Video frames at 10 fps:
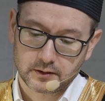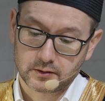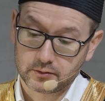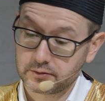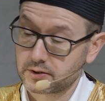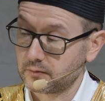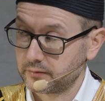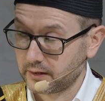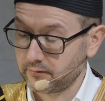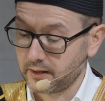лучшими
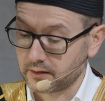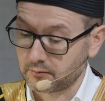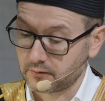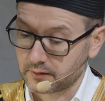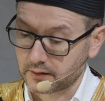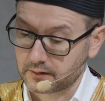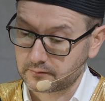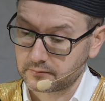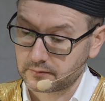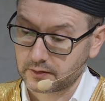проявлениями веры
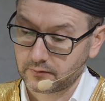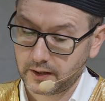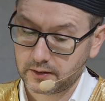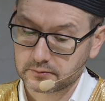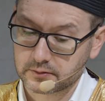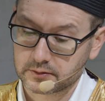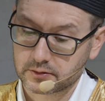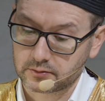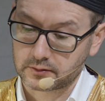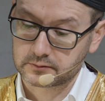являются
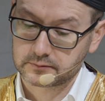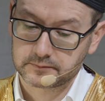что?